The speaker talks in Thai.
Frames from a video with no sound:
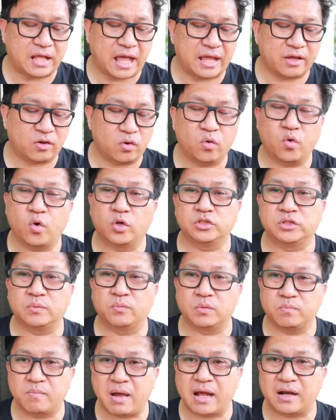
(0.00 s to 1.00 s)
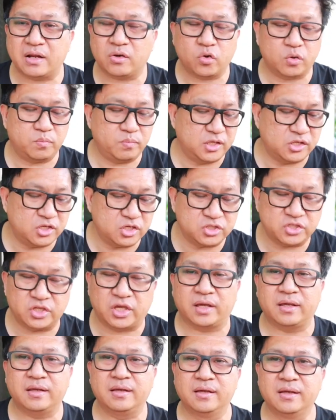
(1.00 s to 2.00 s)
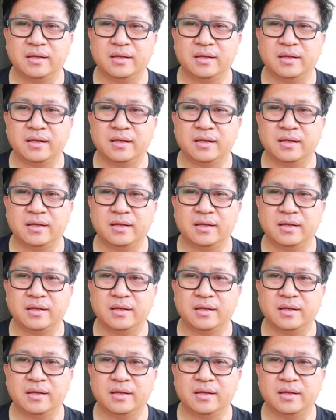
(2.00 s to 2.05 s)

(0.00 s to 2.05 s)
ตายของคนจำนวนมากและคนมีชื่อเสียง